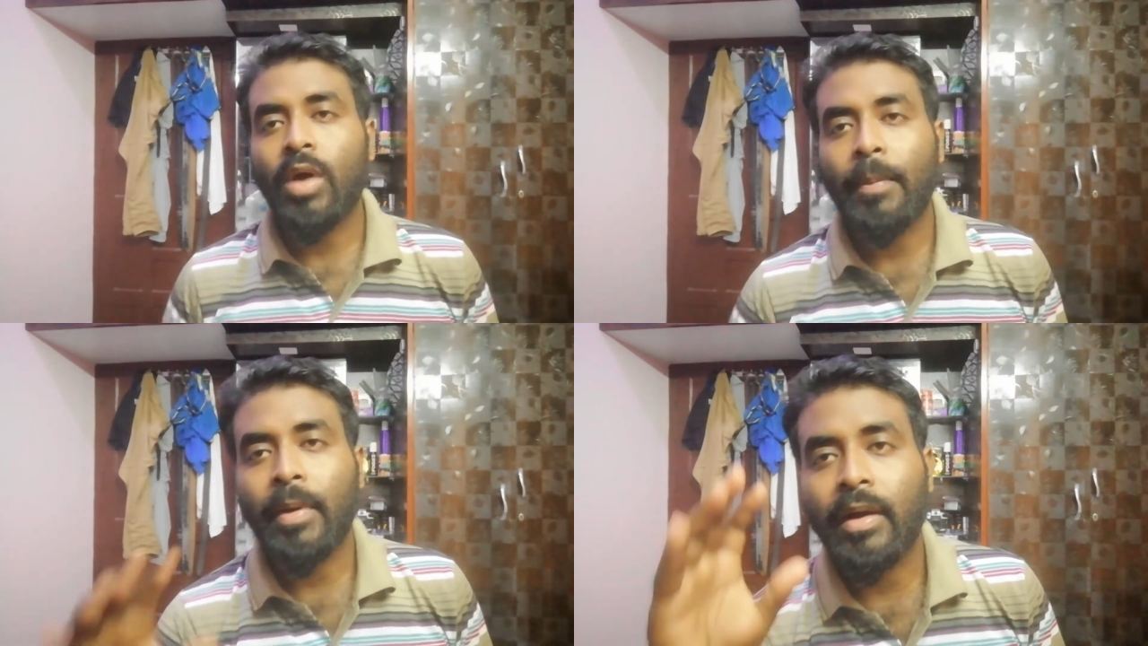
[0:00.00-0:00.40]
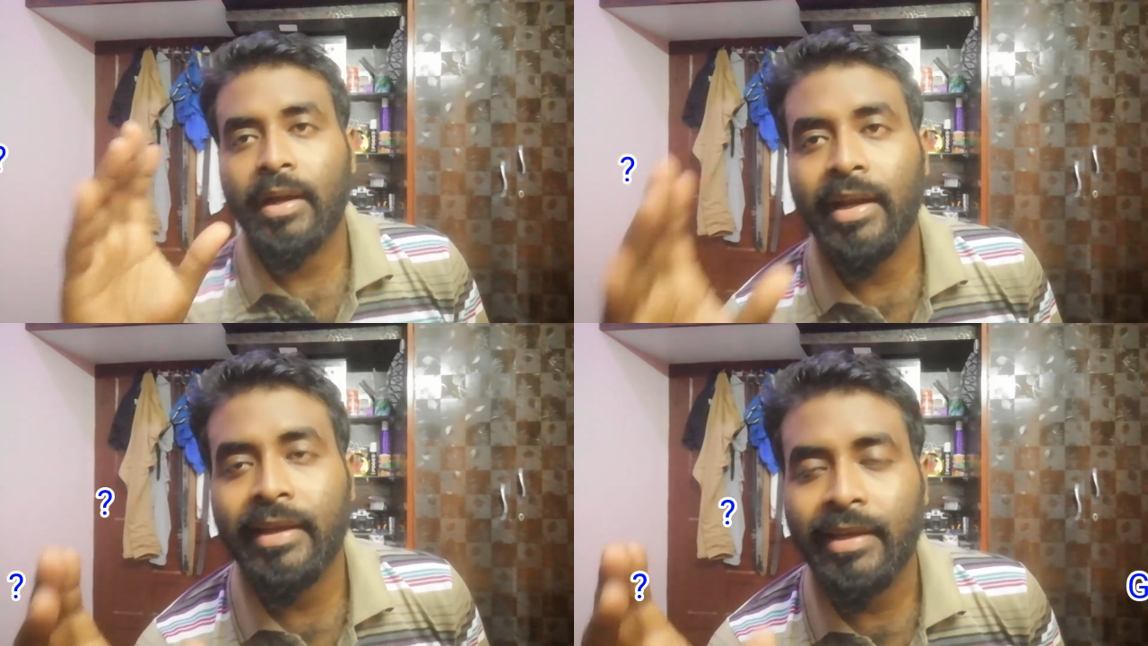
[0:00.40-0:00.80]
तो आपका
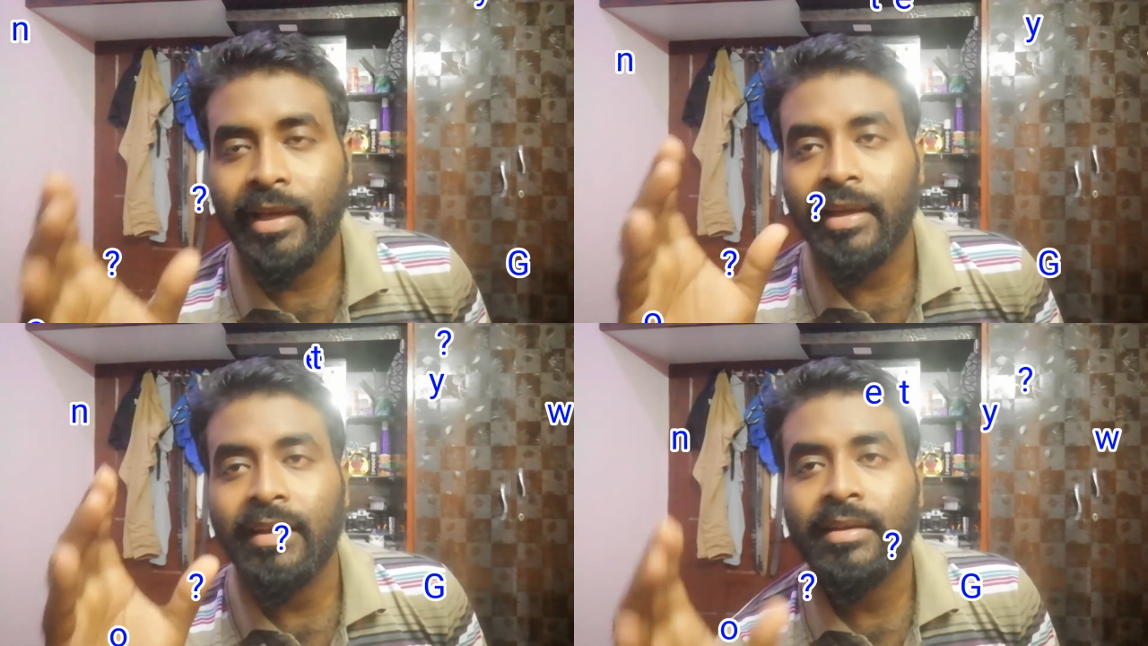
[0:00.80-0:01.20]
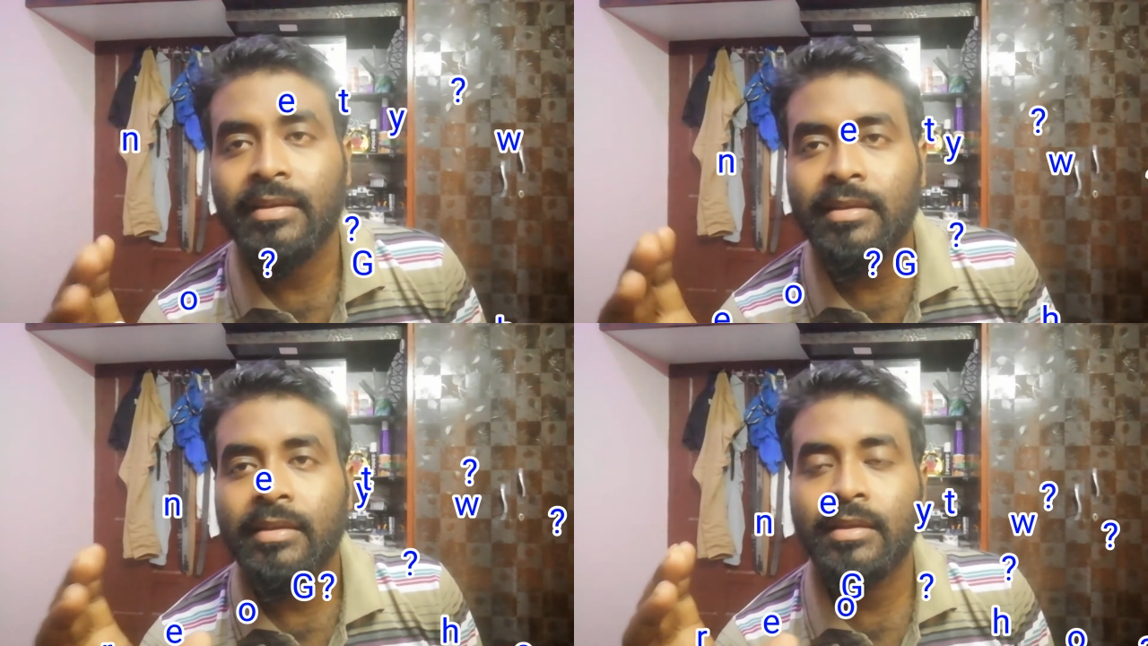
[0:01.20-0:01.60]
करना क्या है
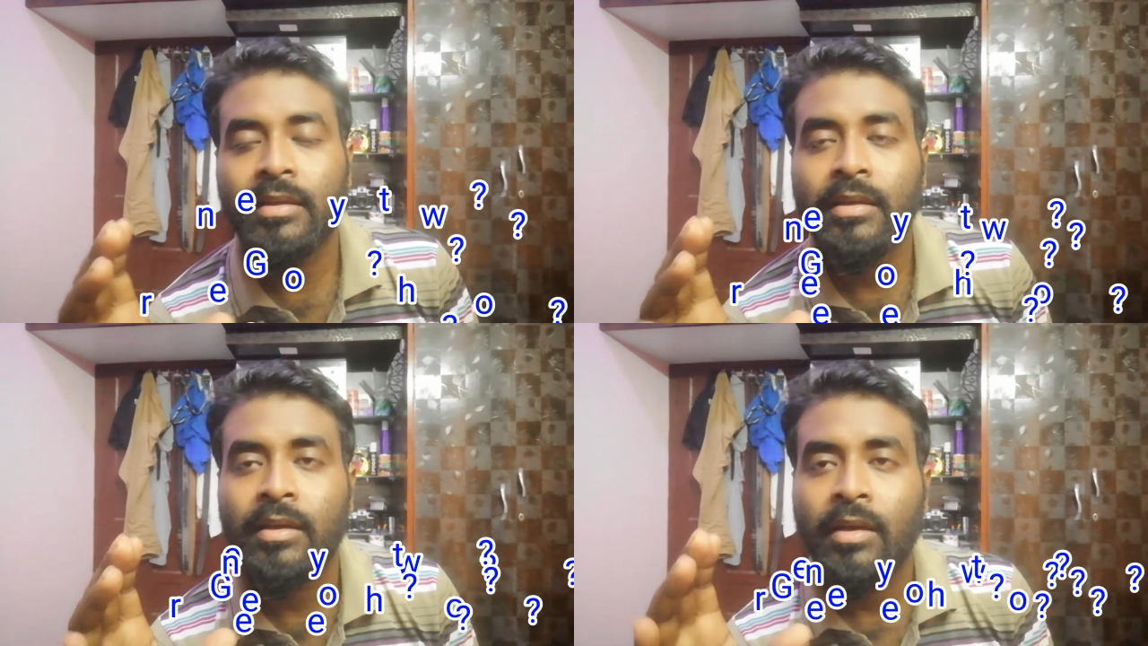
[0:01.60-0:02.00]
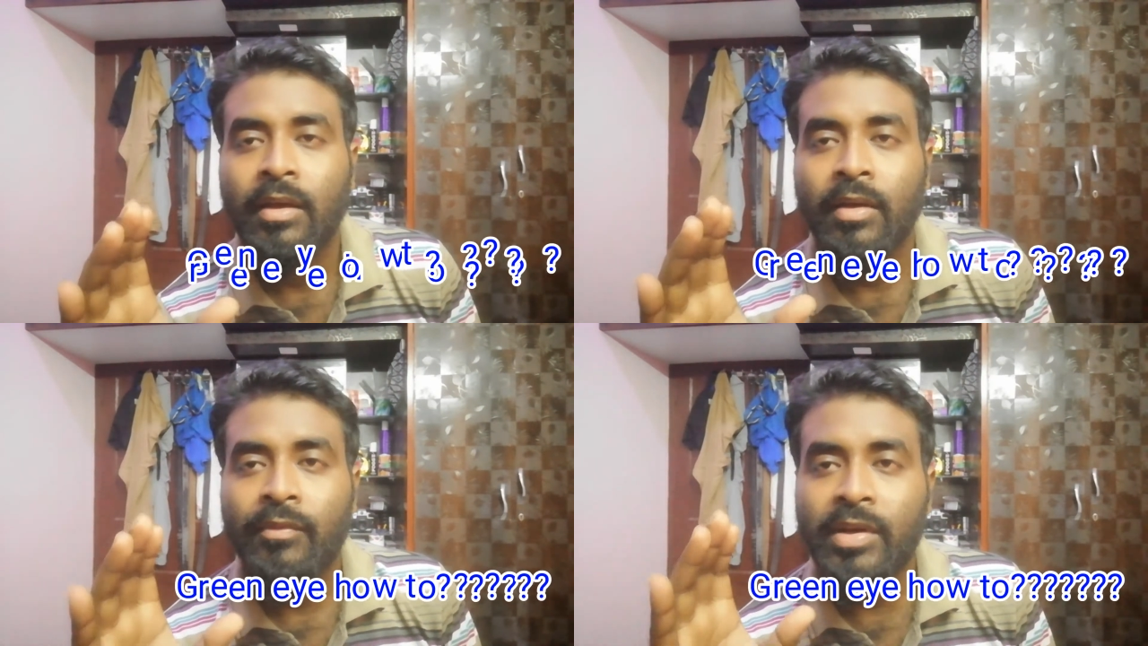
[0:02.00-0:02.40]

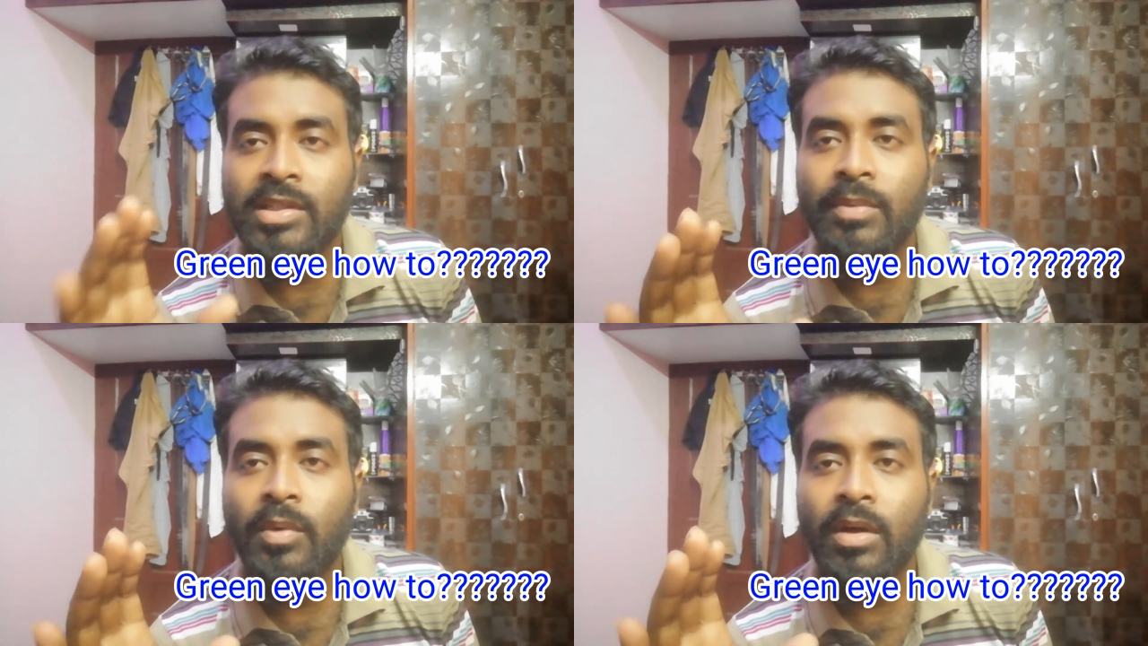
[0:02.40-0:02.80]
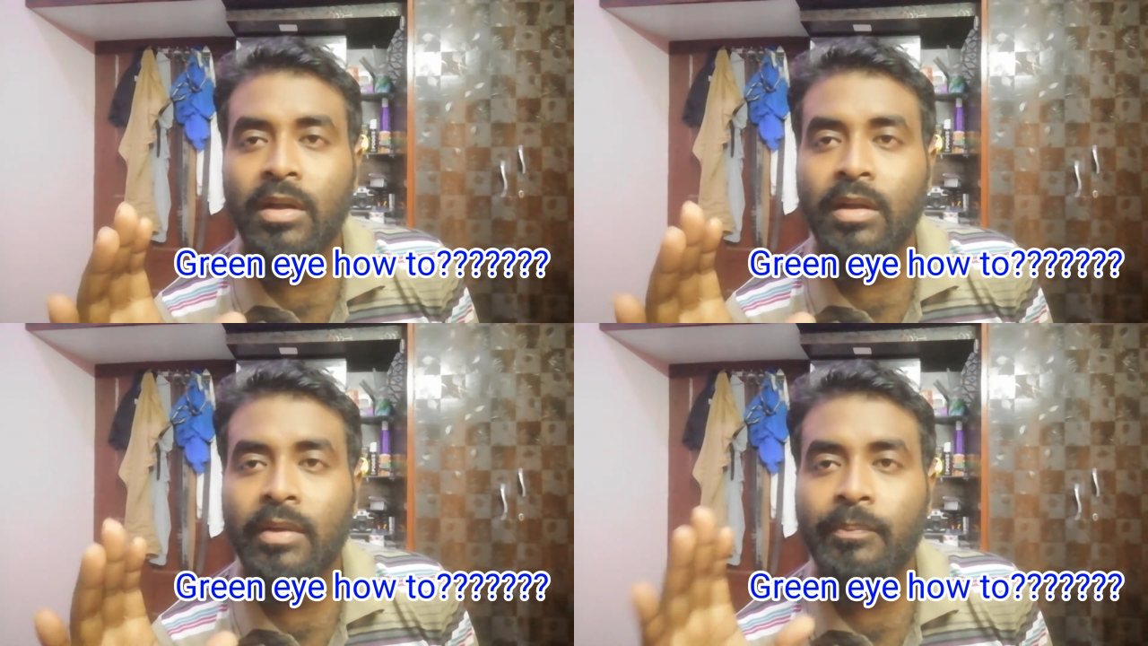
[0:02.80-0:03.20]
फर्स्ट ऑफ ऑल